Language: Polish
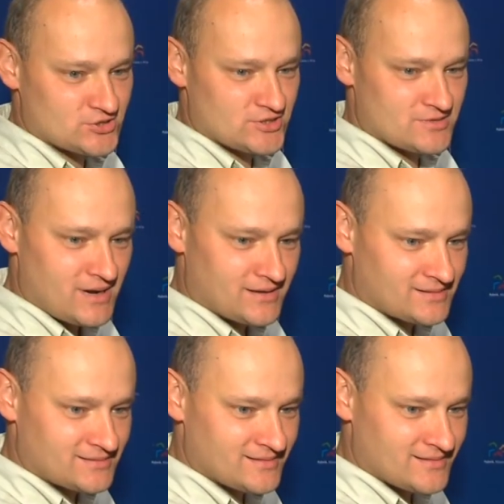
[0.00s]
wszystkim
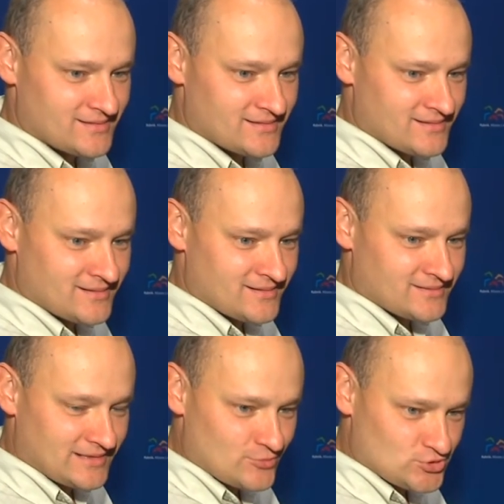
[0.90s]
nie mogą
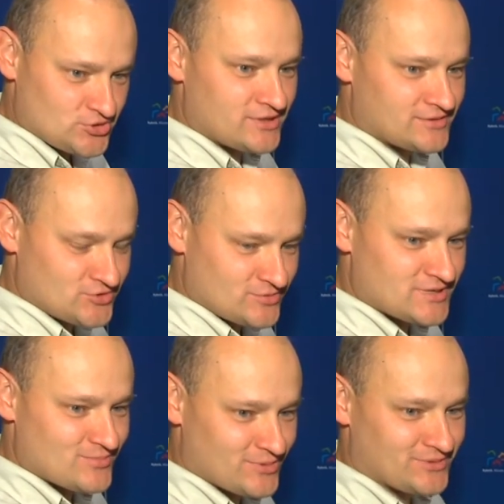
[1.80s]
przekroczyć przydzielonych na
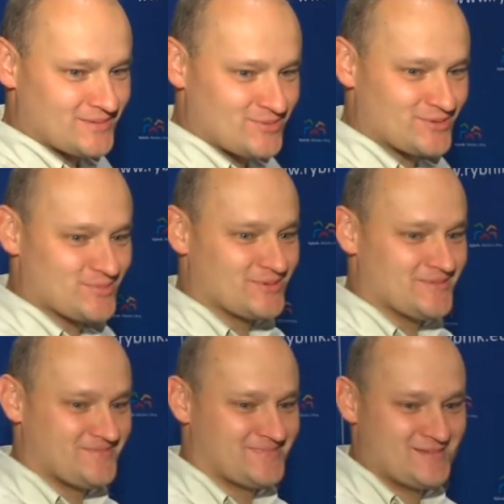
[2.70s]
daną dzielnicę
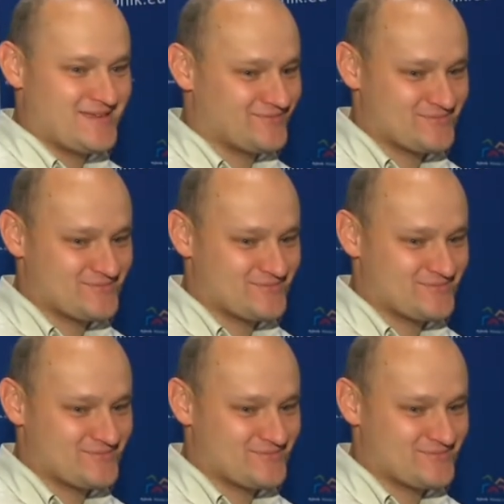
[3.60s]
pieniędzy. Im